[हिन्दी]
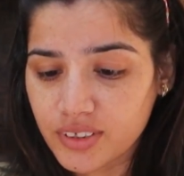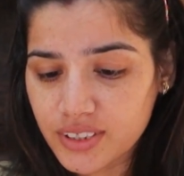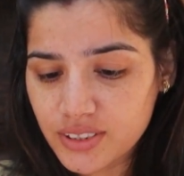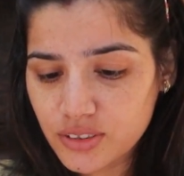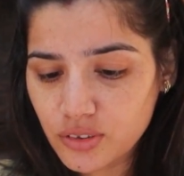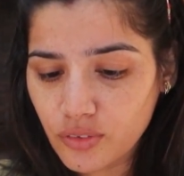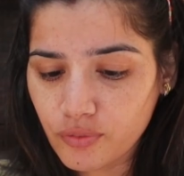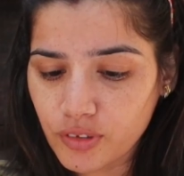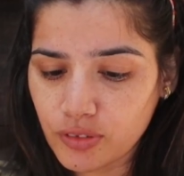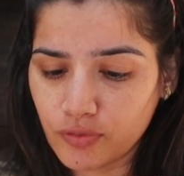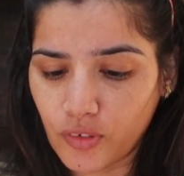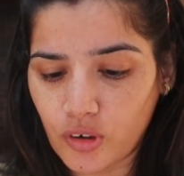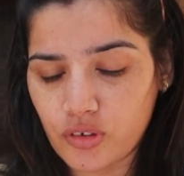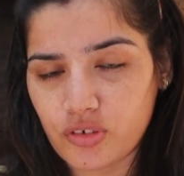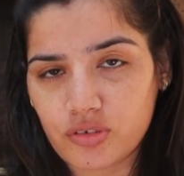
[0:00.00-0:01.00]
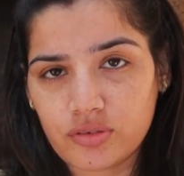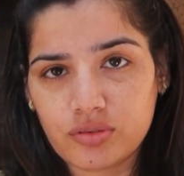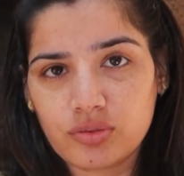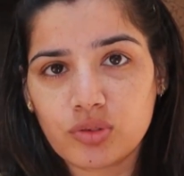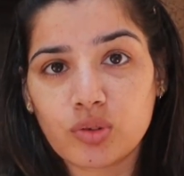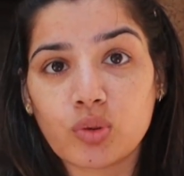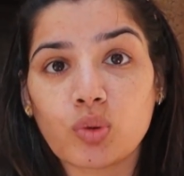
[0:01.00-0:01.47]
रिंस ऑफ विद वाटर
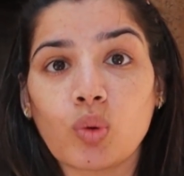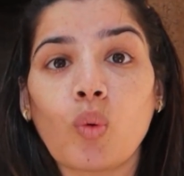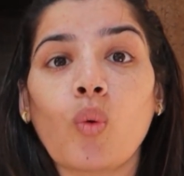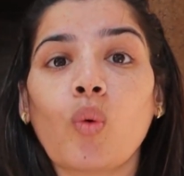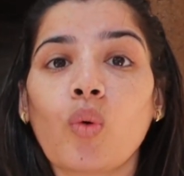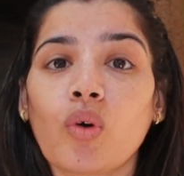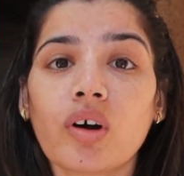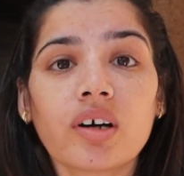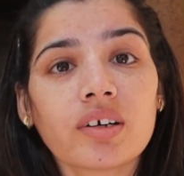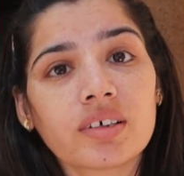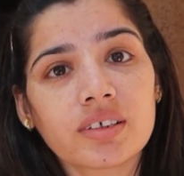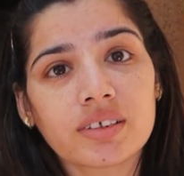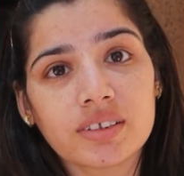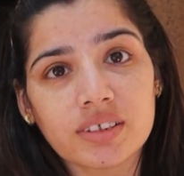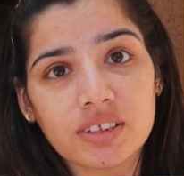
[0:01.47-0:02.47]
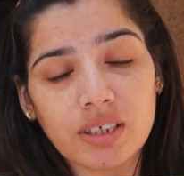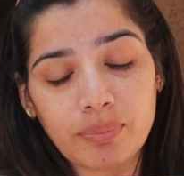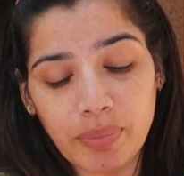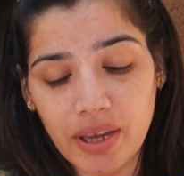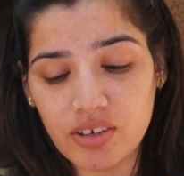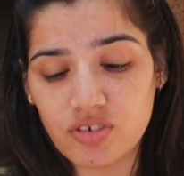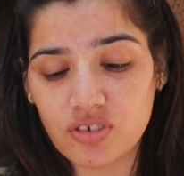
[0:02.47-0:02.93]
तो इसे
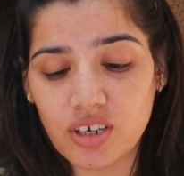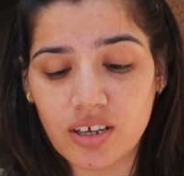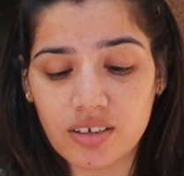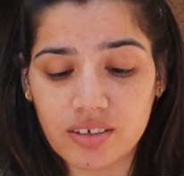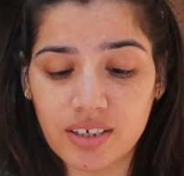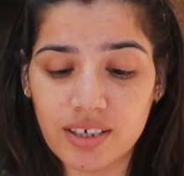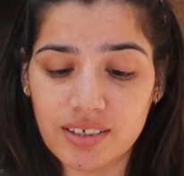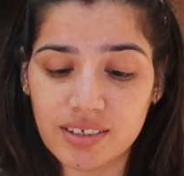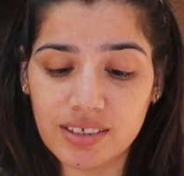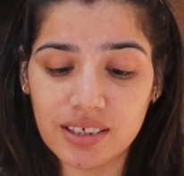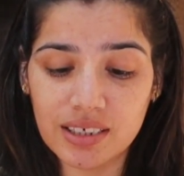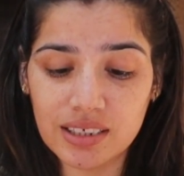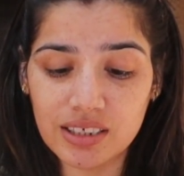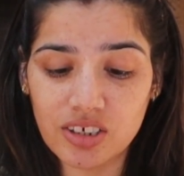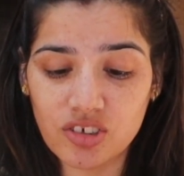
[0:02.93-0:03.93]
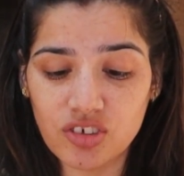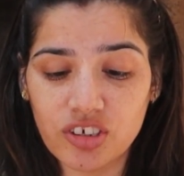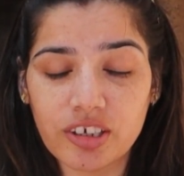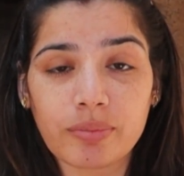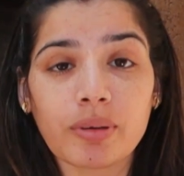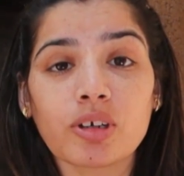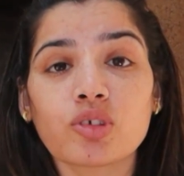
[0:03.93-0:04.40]
पैच टेस्ट कर लेना
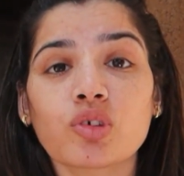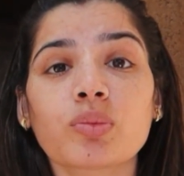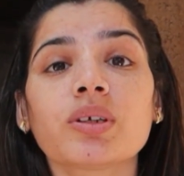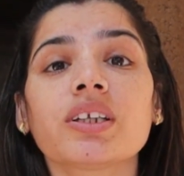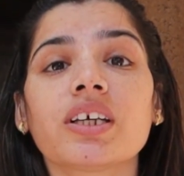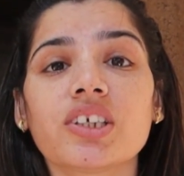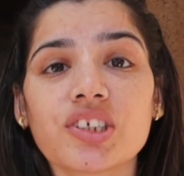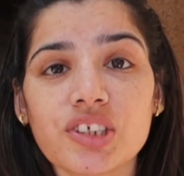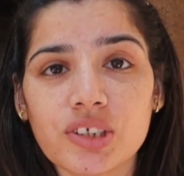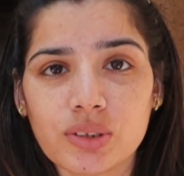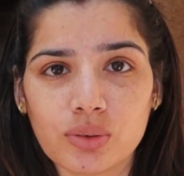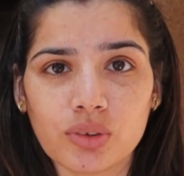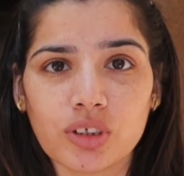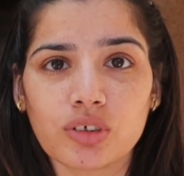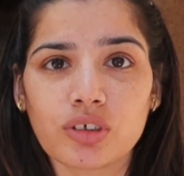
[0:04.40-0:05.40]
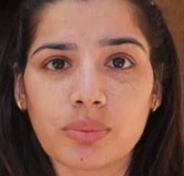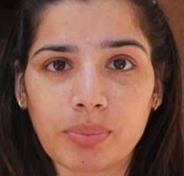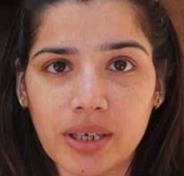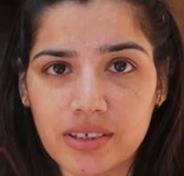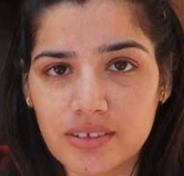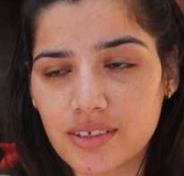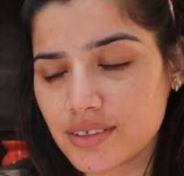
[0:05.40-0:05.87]
चाहिए एक बार जो भी नई चीज़ होती है उसे
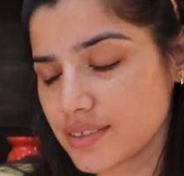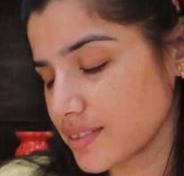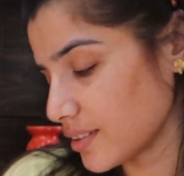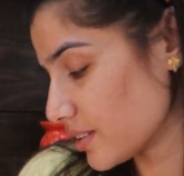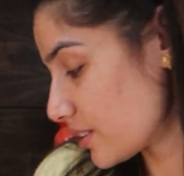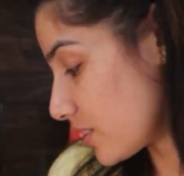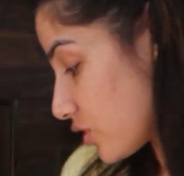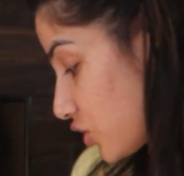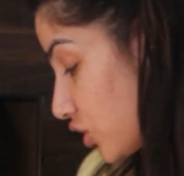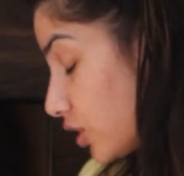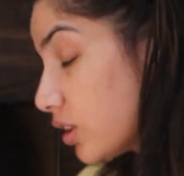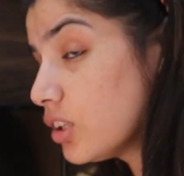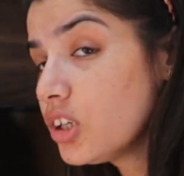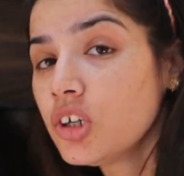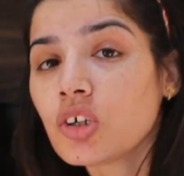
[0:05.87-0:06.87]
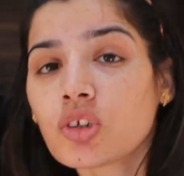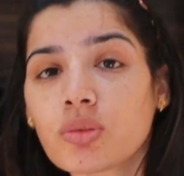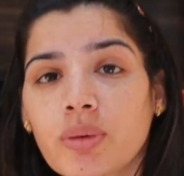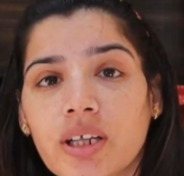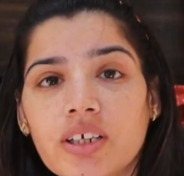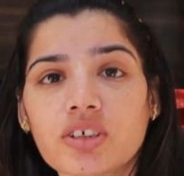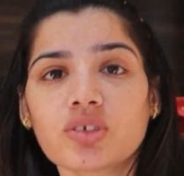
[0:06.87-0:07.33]
पैच टेस्ट कर लेना चाहिए
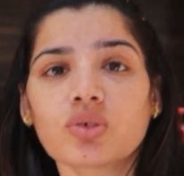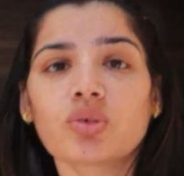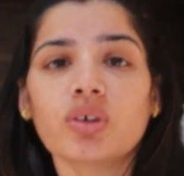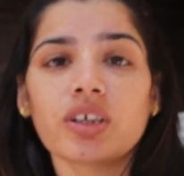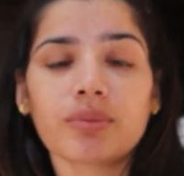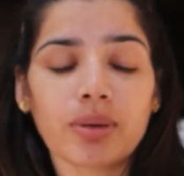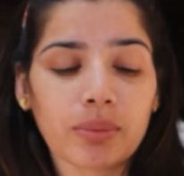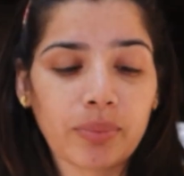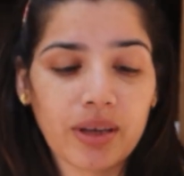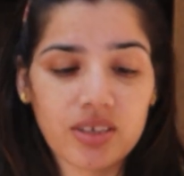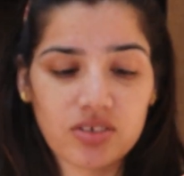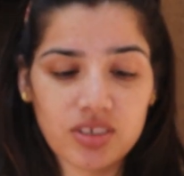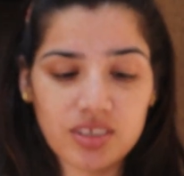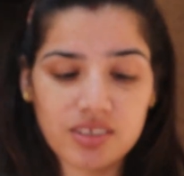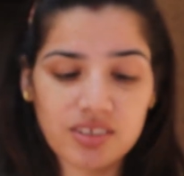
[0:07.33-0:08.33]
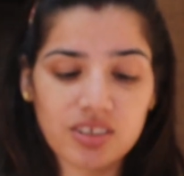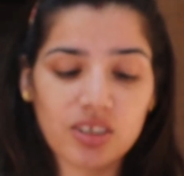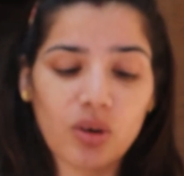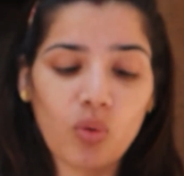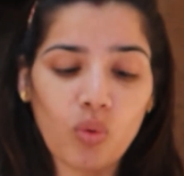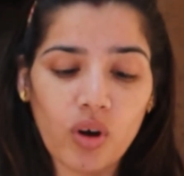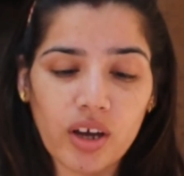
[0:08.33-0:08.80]
तो मैंने इसको एक बार पैच टेस्ट
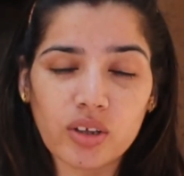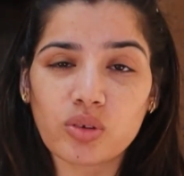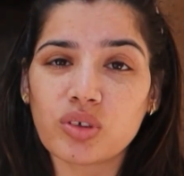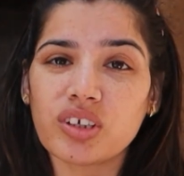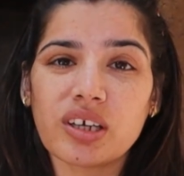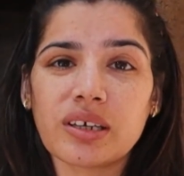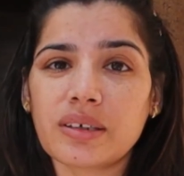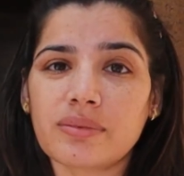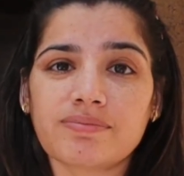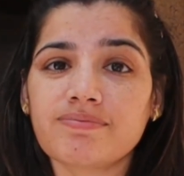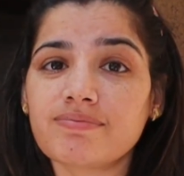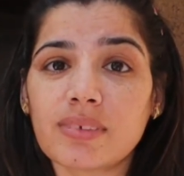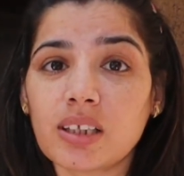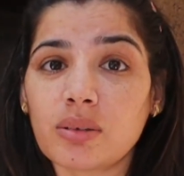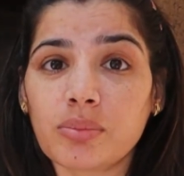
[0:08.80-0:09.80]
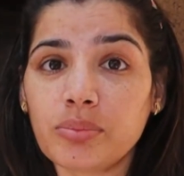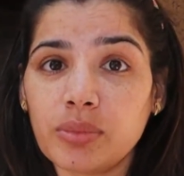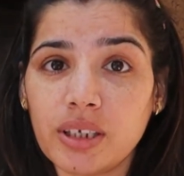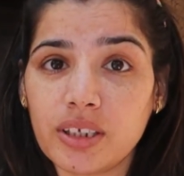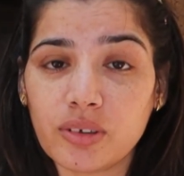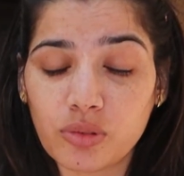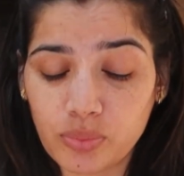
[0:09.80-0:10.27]
किया हुआ है तो ये मतलब
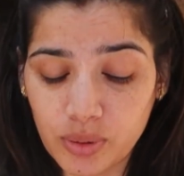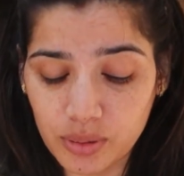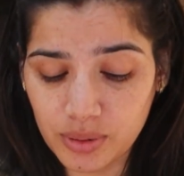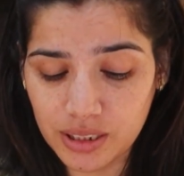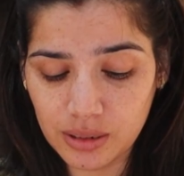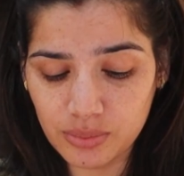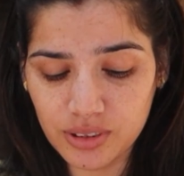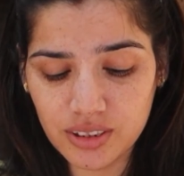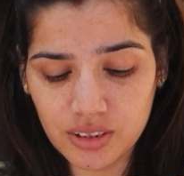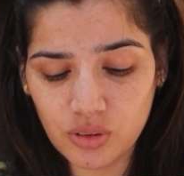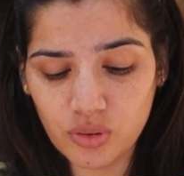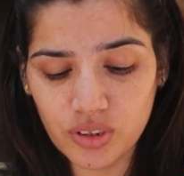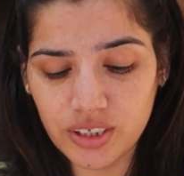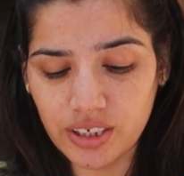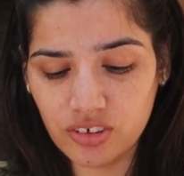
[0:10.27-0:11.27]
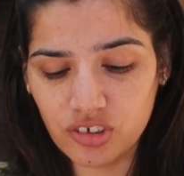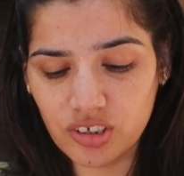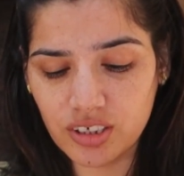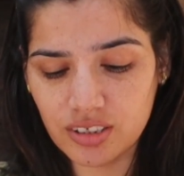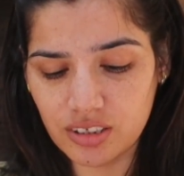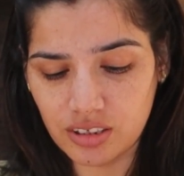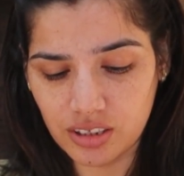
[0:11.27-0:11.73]
मेरे ऊपर मतलब इसने कोई
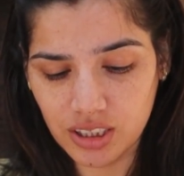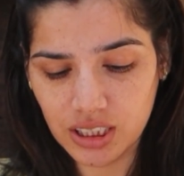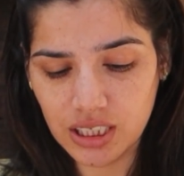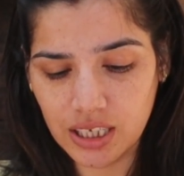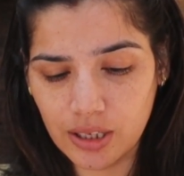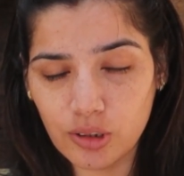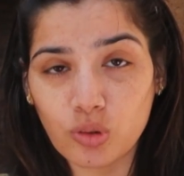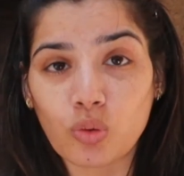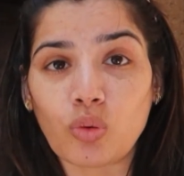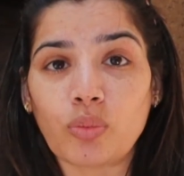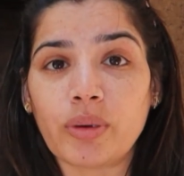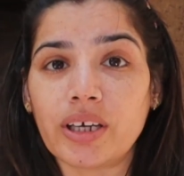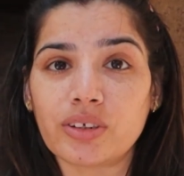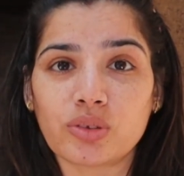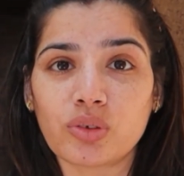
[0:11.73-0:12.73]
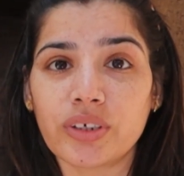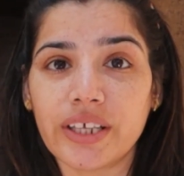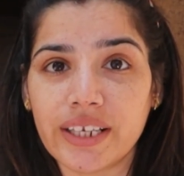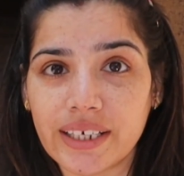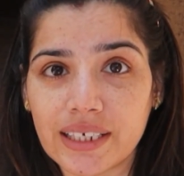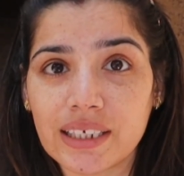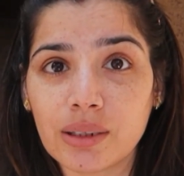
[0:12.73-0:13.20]
रिएक्शन ऐसा नहीं किया है तो मैं इसको
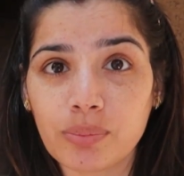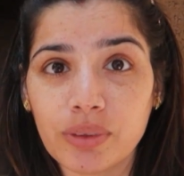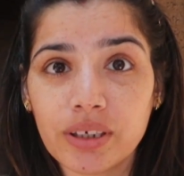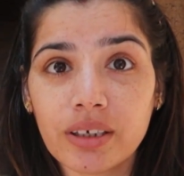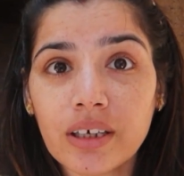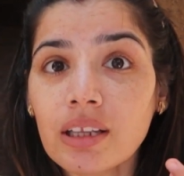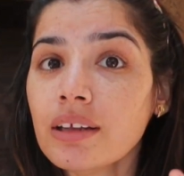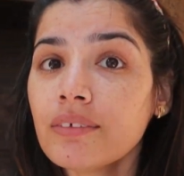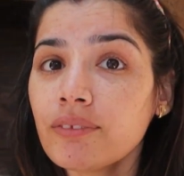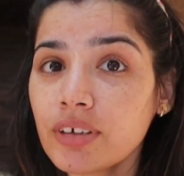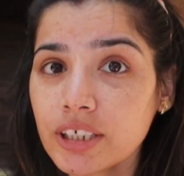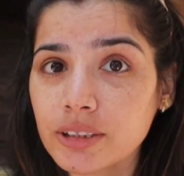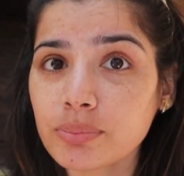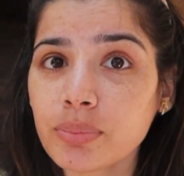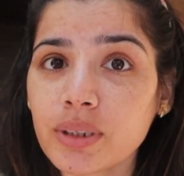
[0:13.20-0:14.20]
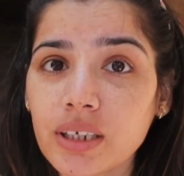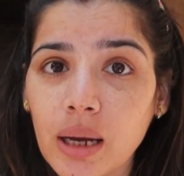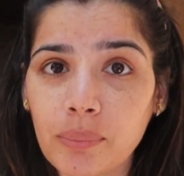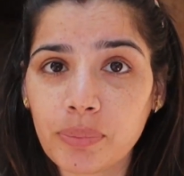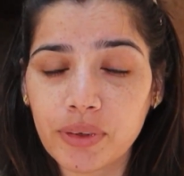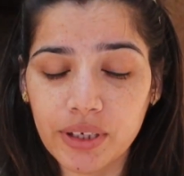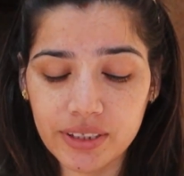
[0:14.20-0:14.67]
डायरेक्टली अपने फेस पर
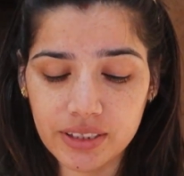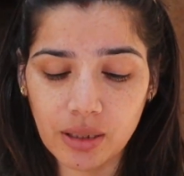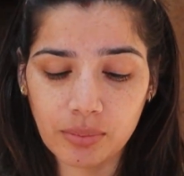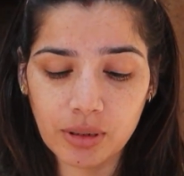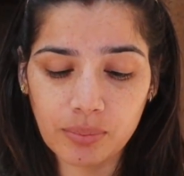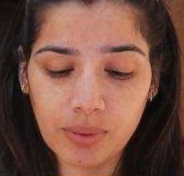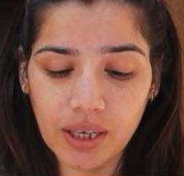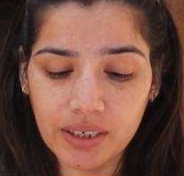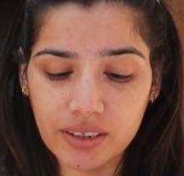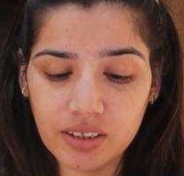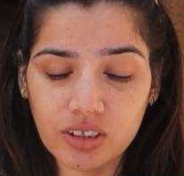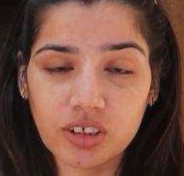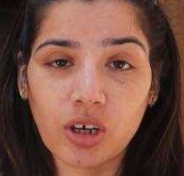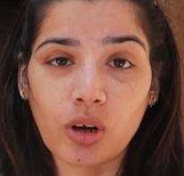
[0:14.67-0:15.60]
आपके सामने अप्लाई करके